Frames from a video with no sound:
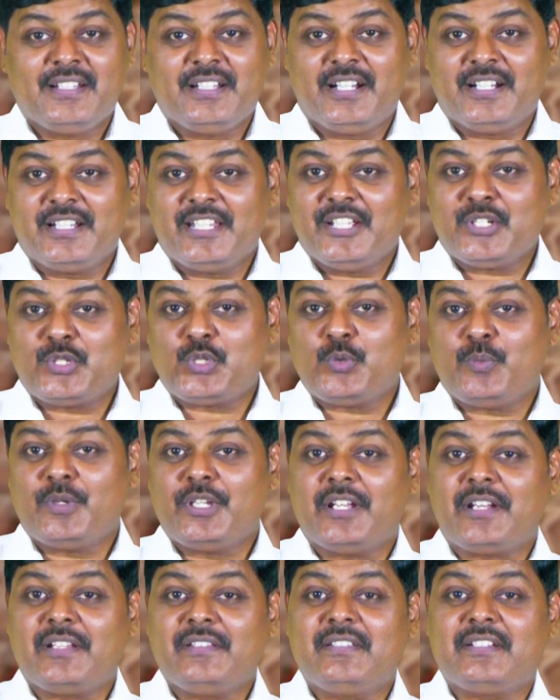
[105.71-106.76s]
நான்
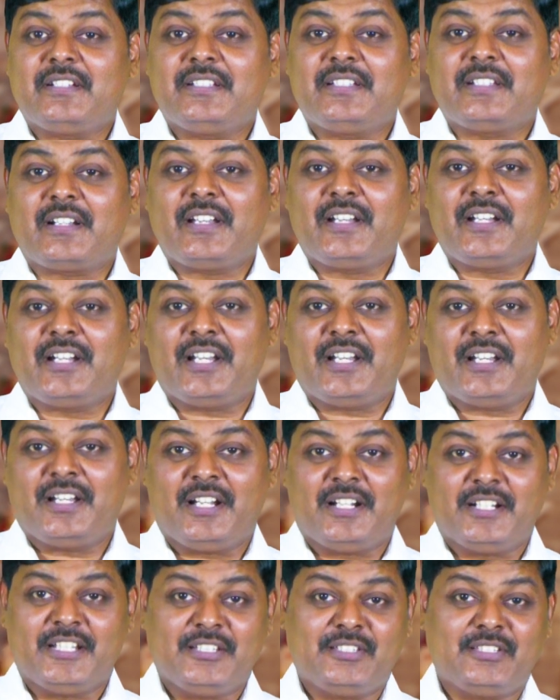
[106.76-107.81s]
இயேசுவை அறிந்திருக்கிறேன்
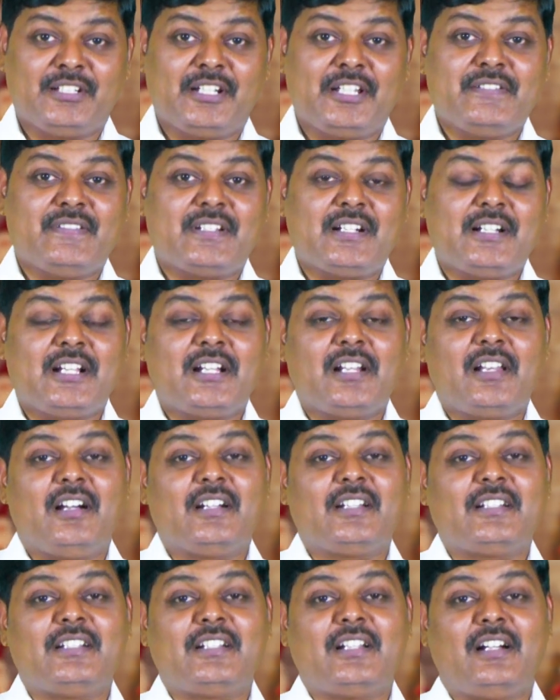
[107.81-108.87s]
நான் இத்தனை
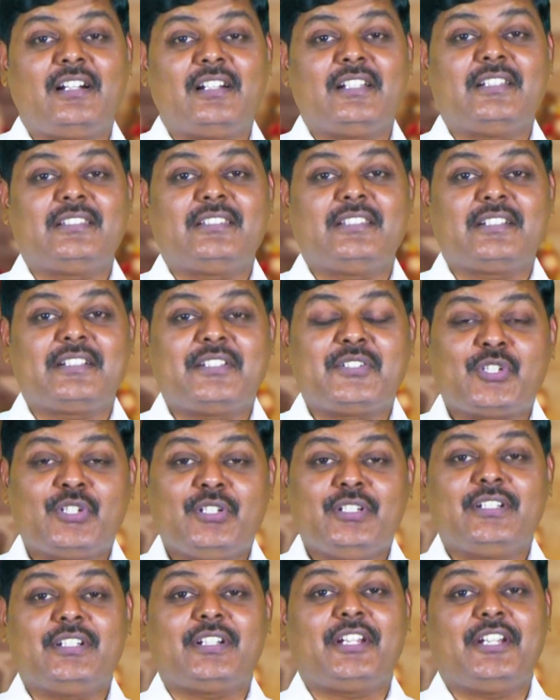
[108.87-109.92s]
வருடங்களாக நான் ஆலயத்துக்கு
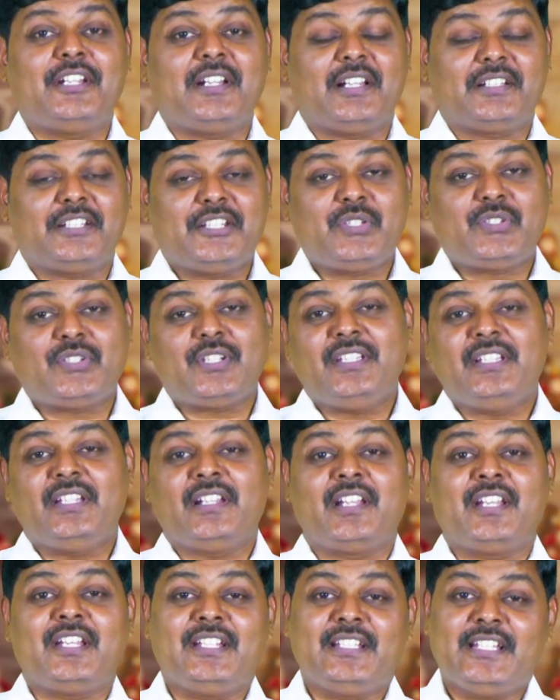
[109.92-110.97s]
சொல்லுகிறேன் அதை
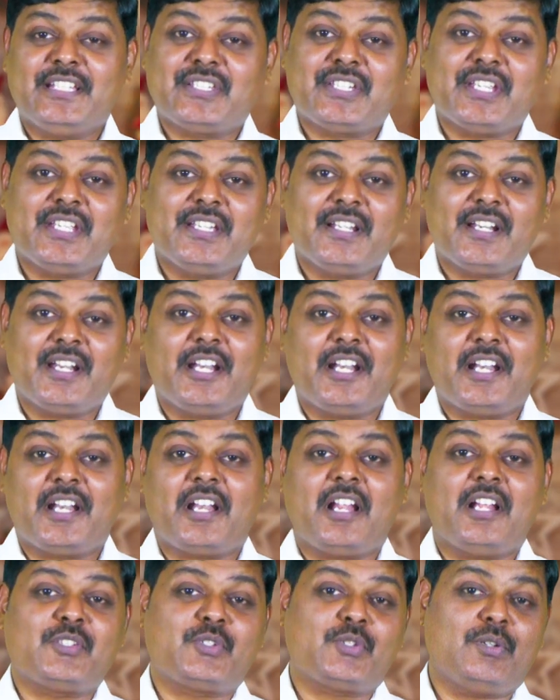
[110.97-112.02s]
செய்கிறேன் இதை செய்கிறேன்
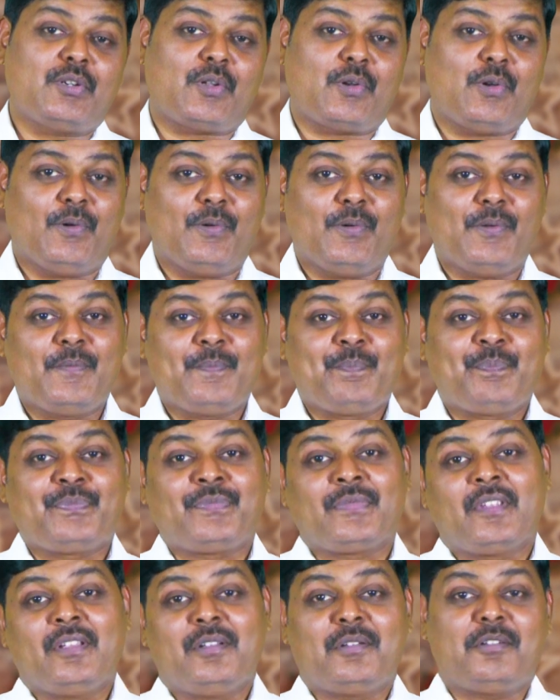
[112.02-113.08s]
தான் சொல்கிறோம்
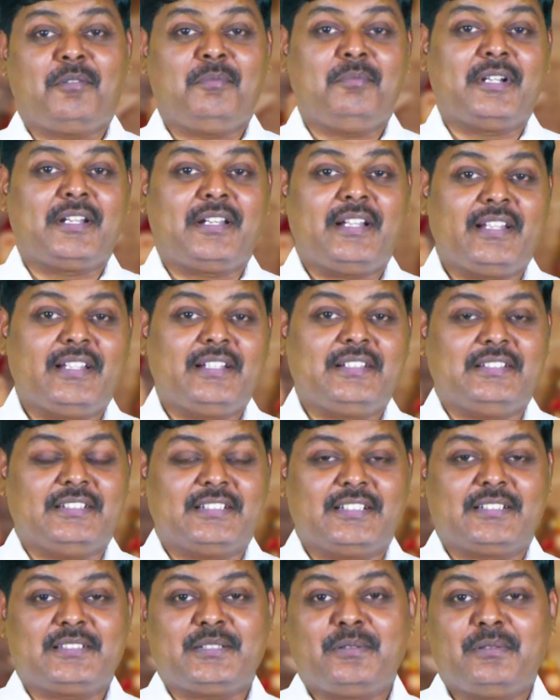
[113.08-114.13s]
ரொம்ப நல்லது
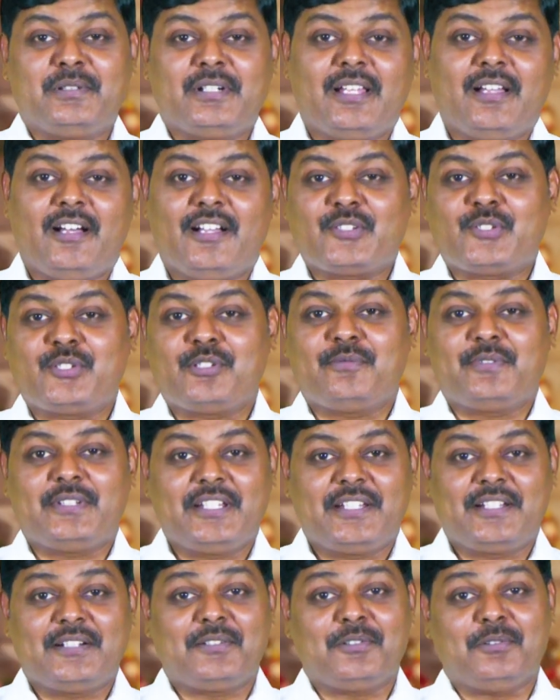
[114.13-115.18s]
கர்த்தர் உங்களை
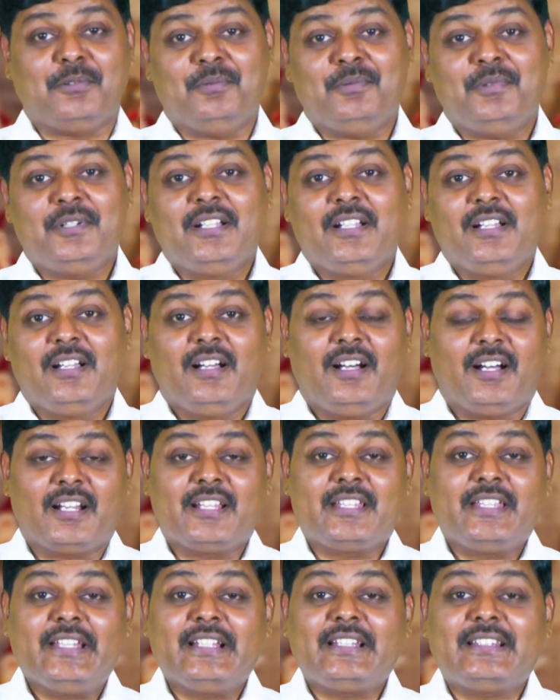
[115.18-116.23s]
ஆசிர்வதிக்கட்டும்
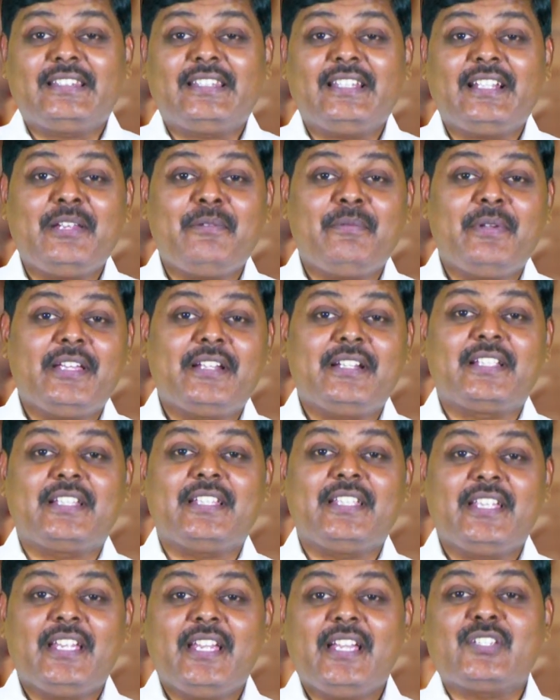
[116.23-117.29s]
ஆனால் எத்தனை
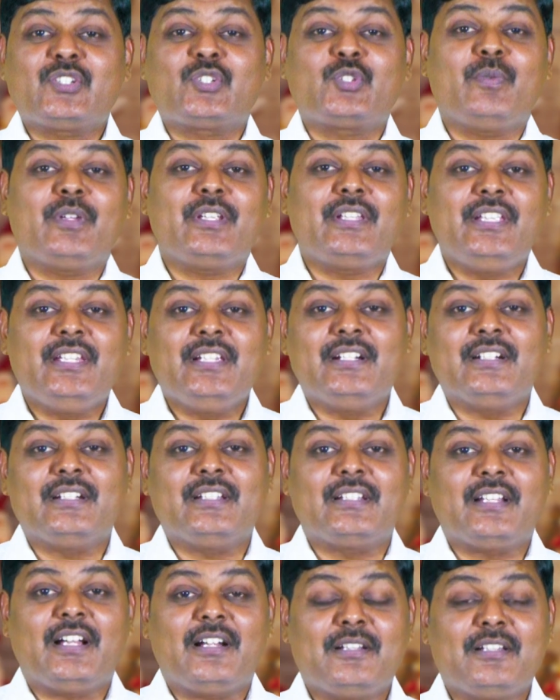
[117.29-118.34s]
பேருக்கு இயேசுவை
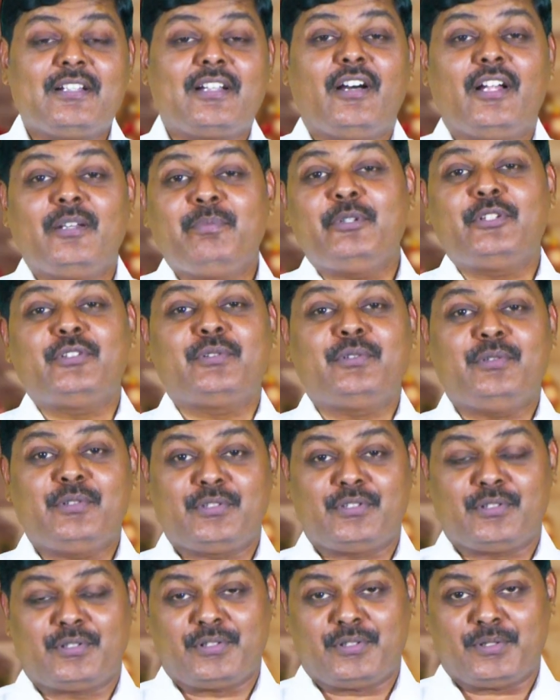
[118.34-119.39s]
நீங்களும் நானும் காண்பித்து
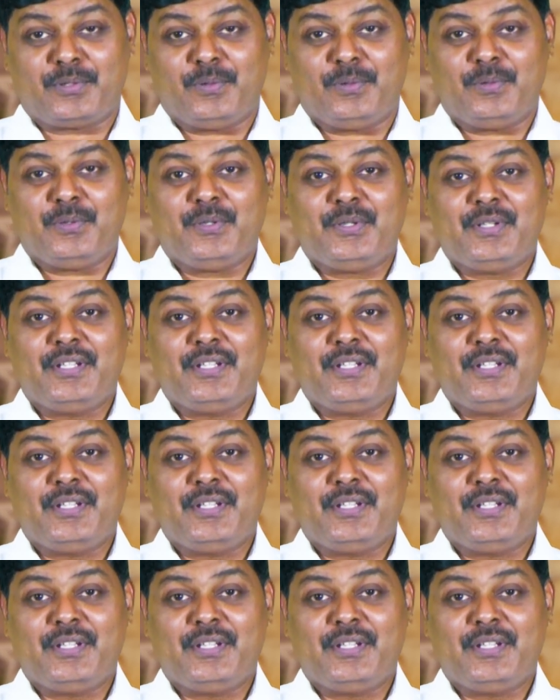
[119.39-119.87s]
கொடுத்துருக்கிறோம்